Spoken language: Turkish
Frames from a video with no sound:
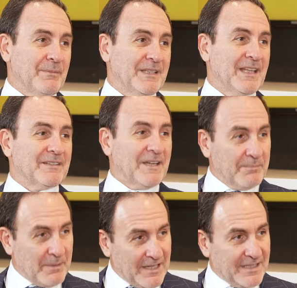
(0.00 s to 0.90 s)
eden,
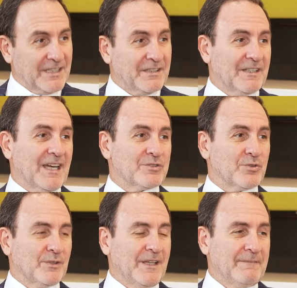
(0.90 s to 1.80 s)
rehberlik ihtiyacı
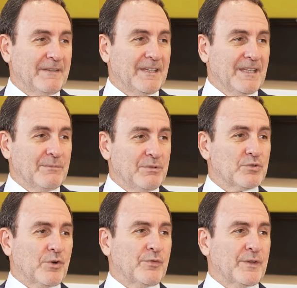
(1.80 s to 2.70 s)
olan
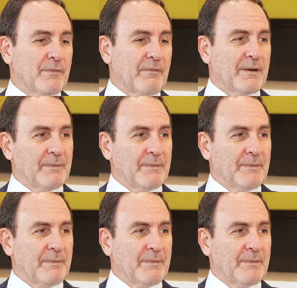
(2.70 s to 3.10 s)
birçok firma var.